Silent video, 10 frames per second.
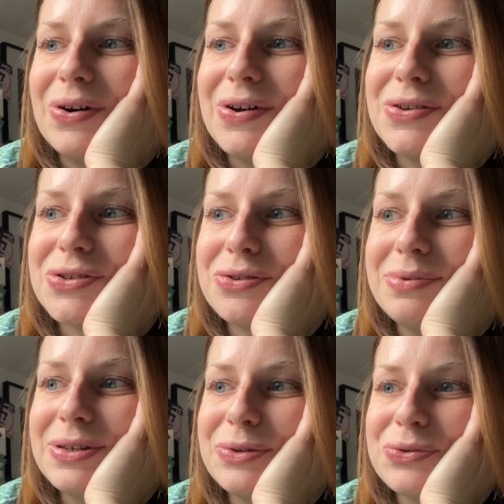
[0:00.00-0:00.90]
euh,
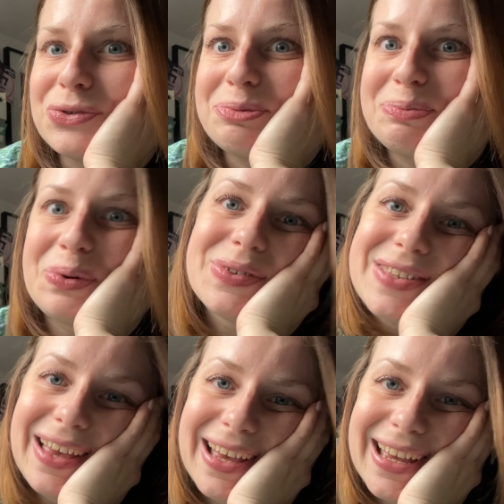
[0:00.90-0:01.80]
celui que je
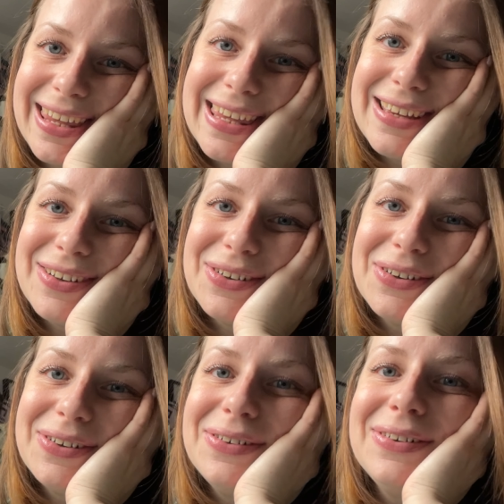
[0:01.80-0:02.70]
pensais rayer euh,
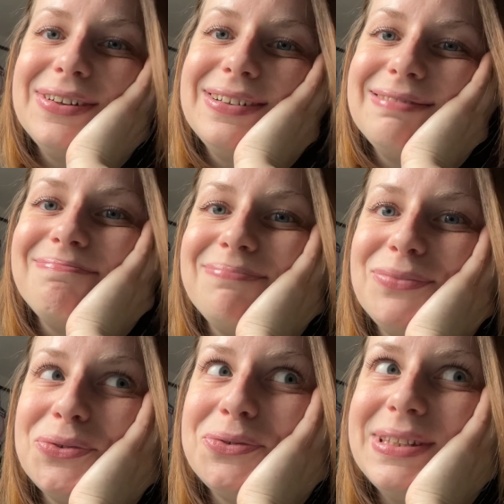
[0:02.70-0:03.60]

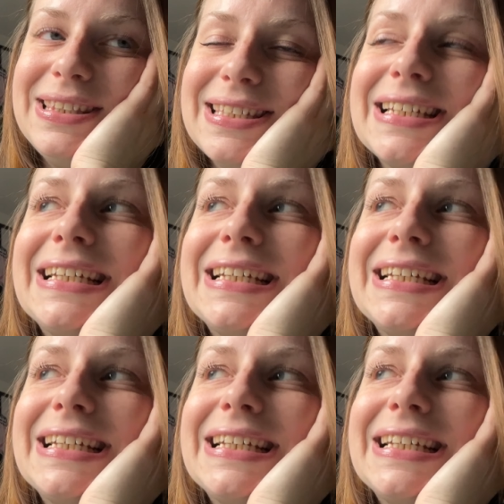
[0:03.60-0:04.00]
tout de suite.